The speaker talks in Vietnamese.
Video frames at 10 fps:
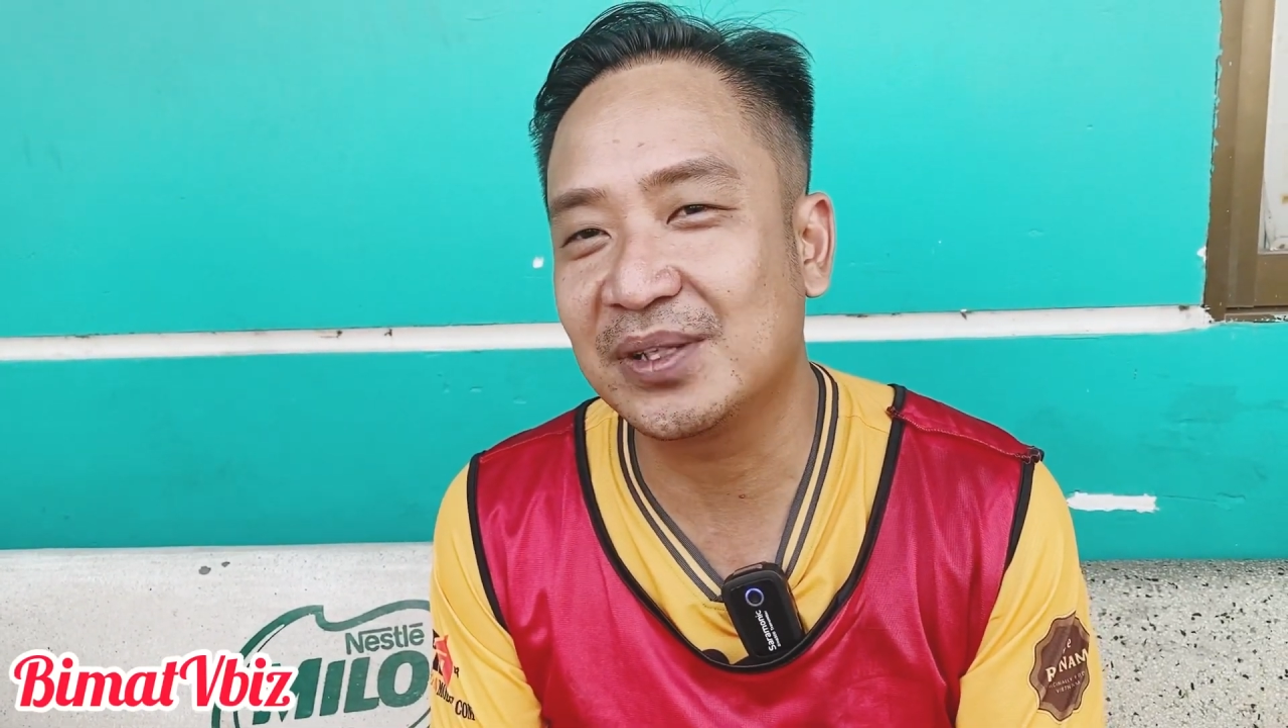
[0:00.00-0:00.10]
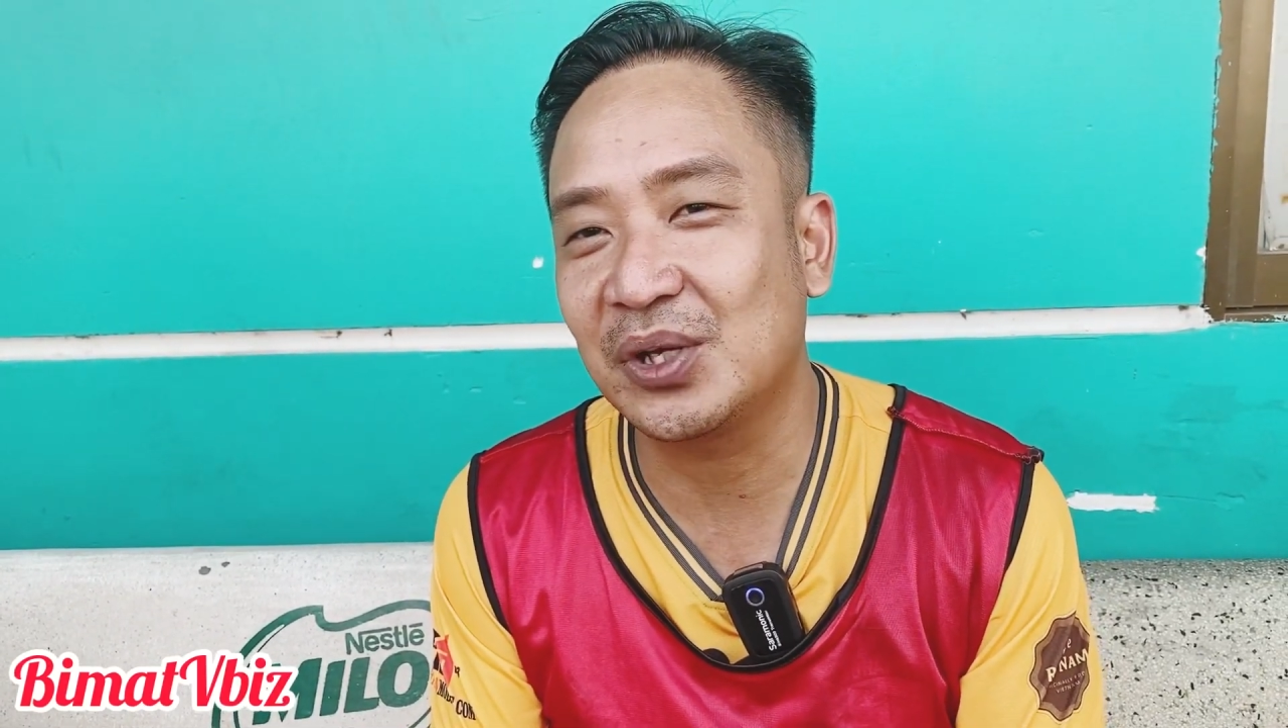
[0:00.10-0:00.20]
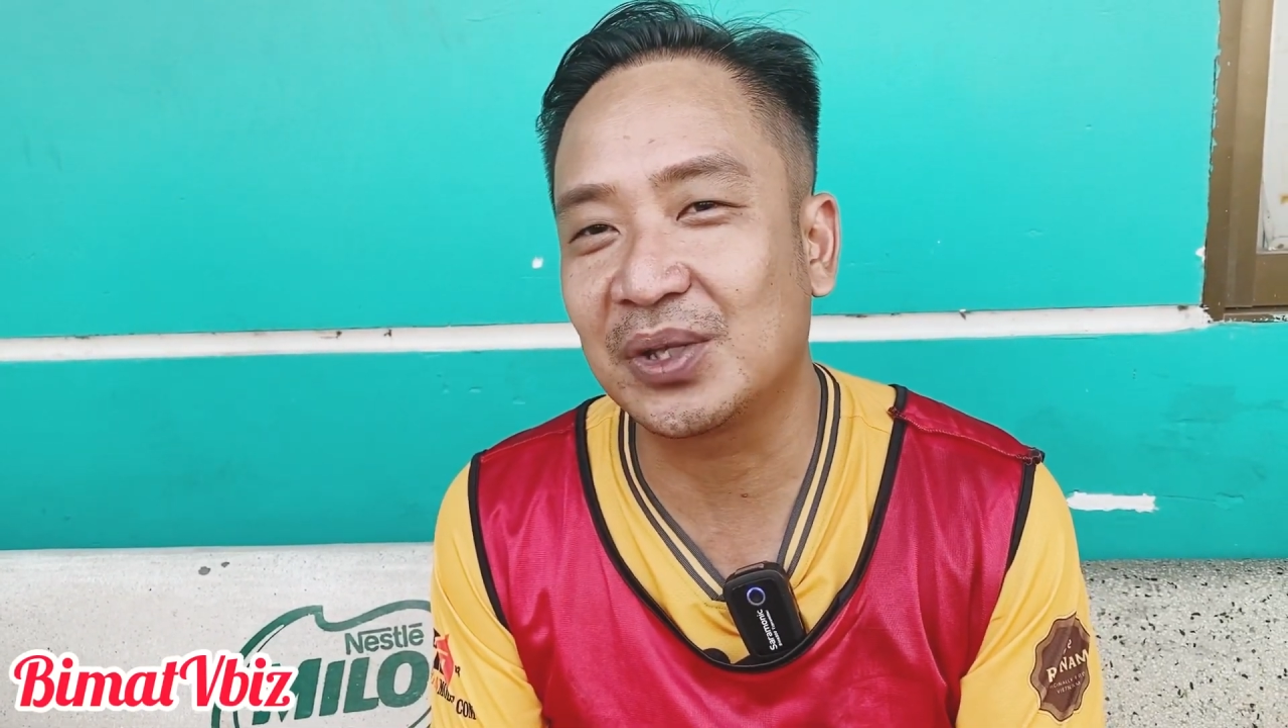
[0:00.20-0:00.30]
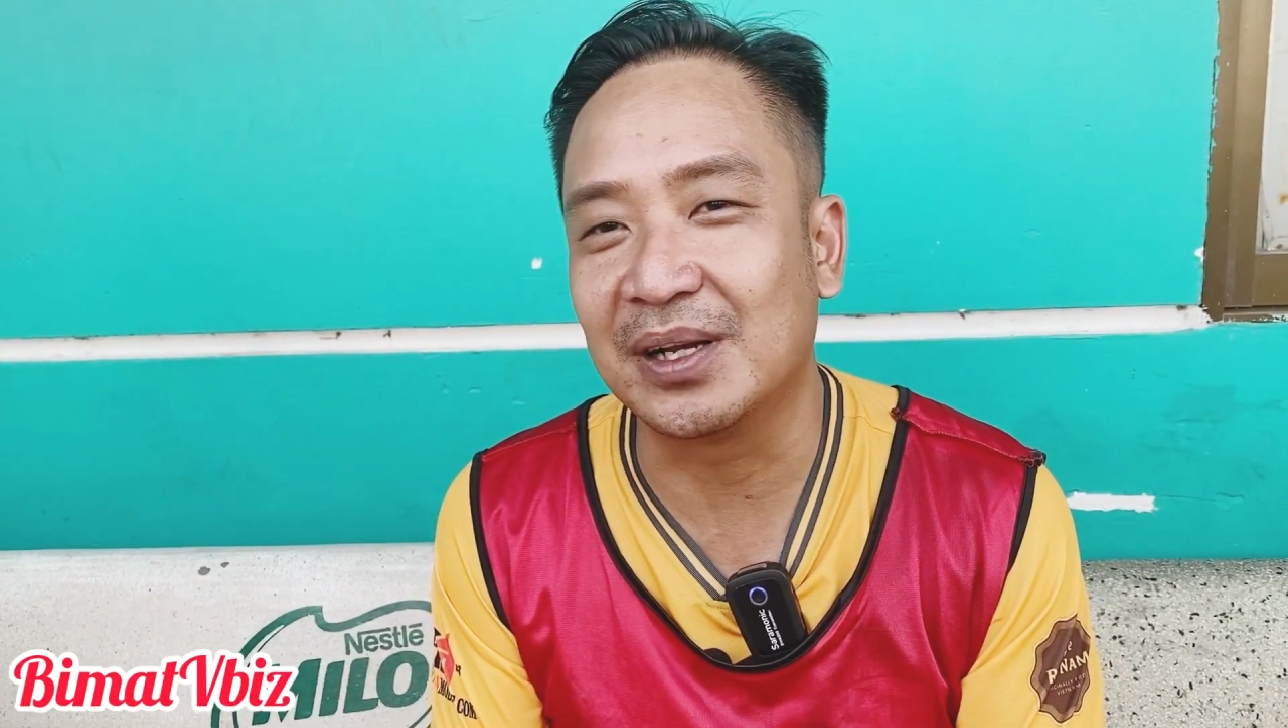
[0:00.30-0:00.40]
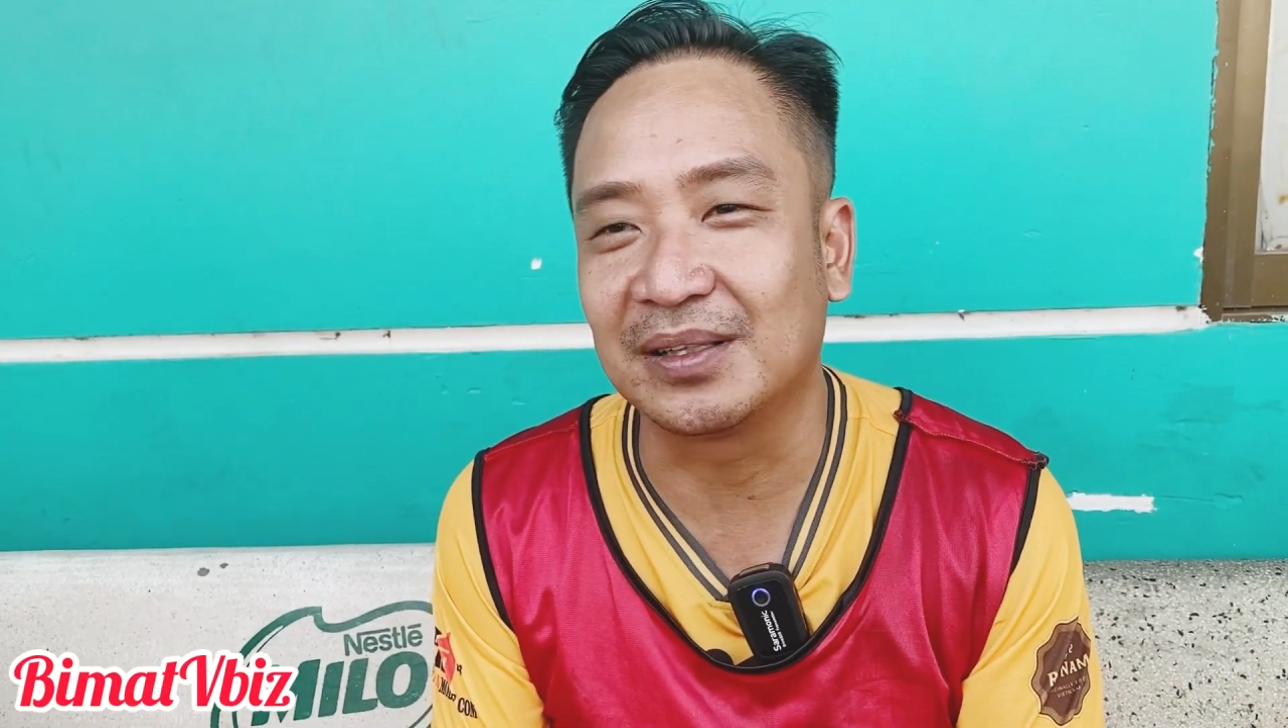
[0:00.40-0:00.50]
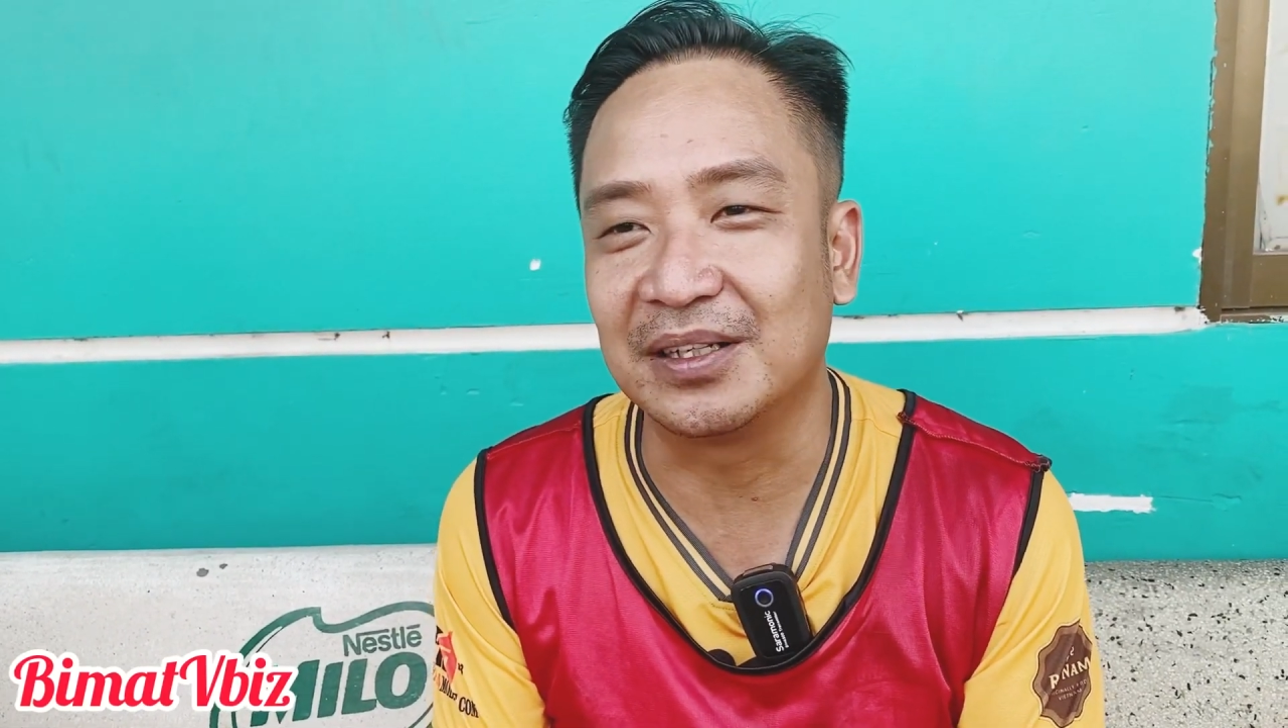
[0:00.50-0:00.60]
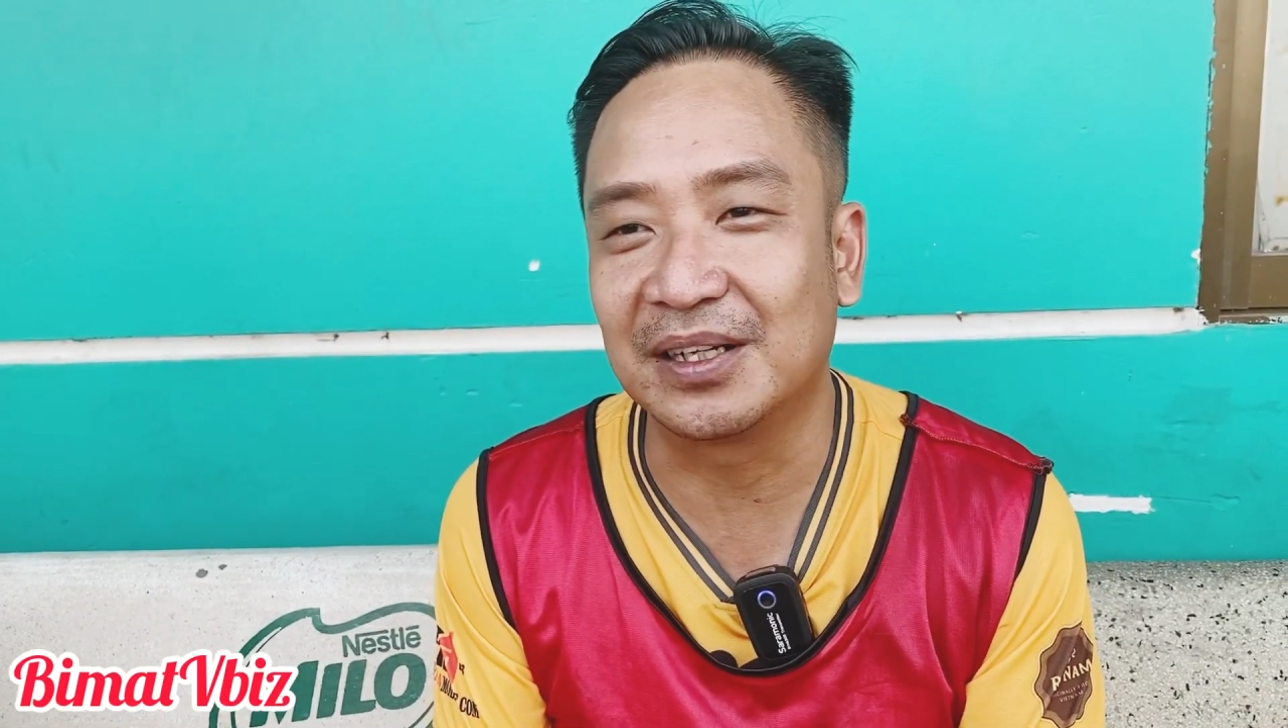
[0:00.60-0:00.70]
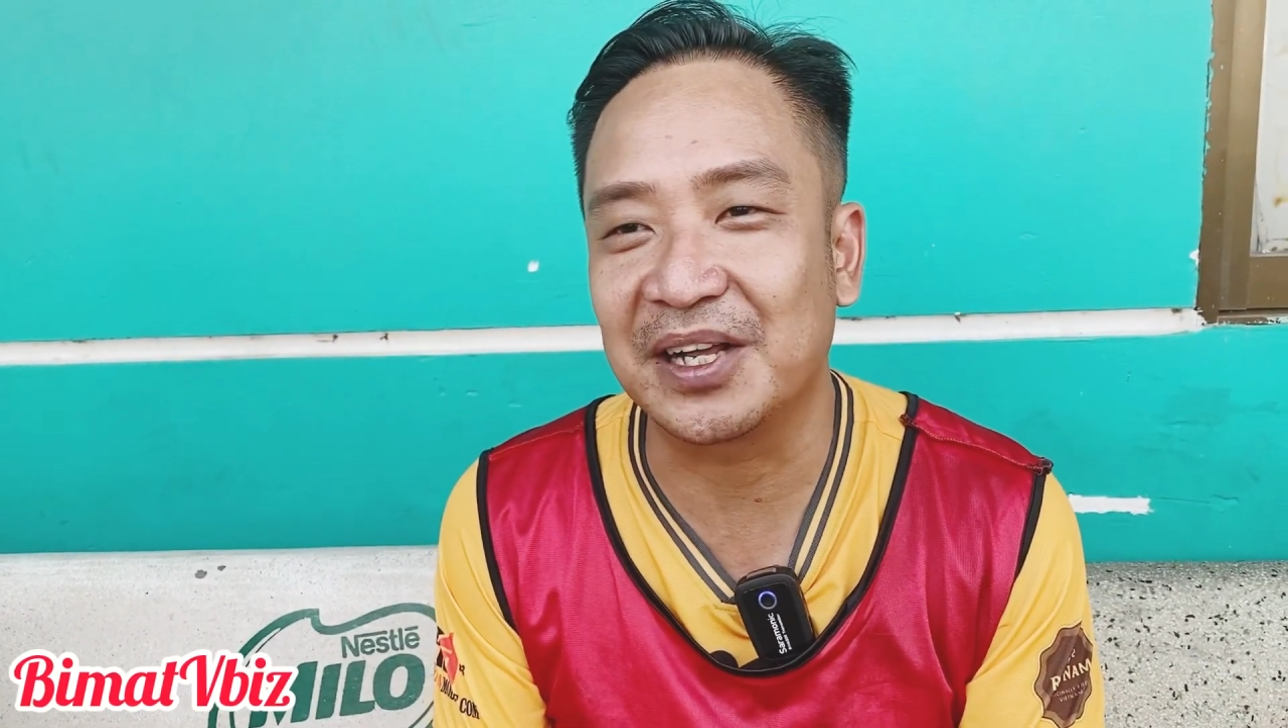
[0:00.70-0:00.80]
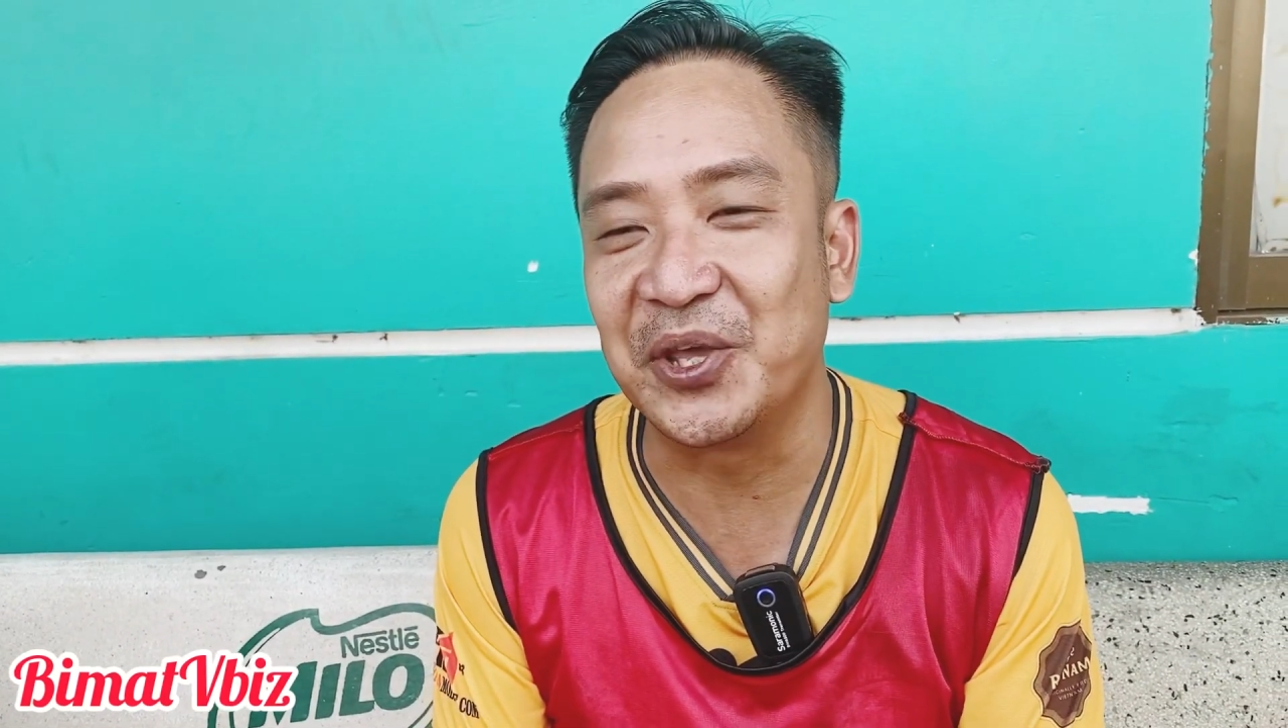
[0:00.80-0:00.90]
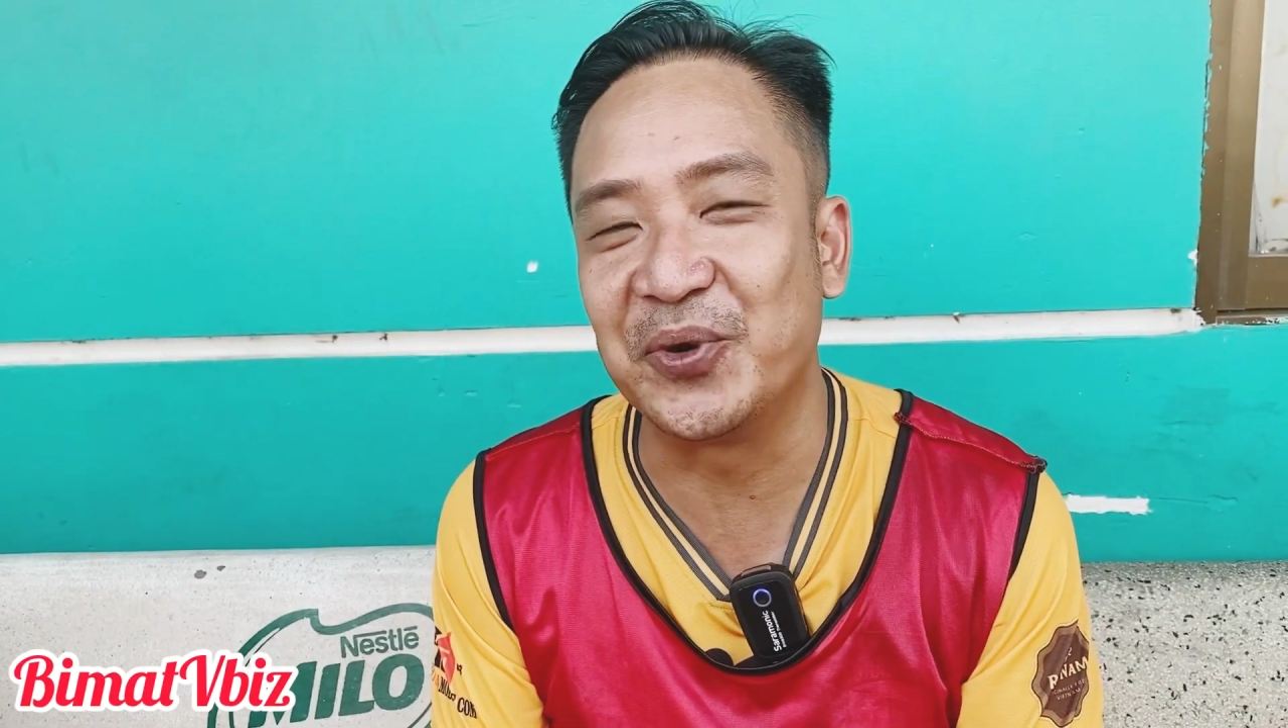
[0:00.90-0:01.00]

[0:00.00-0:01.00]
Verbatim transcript: xuất thân từ rất là nhiều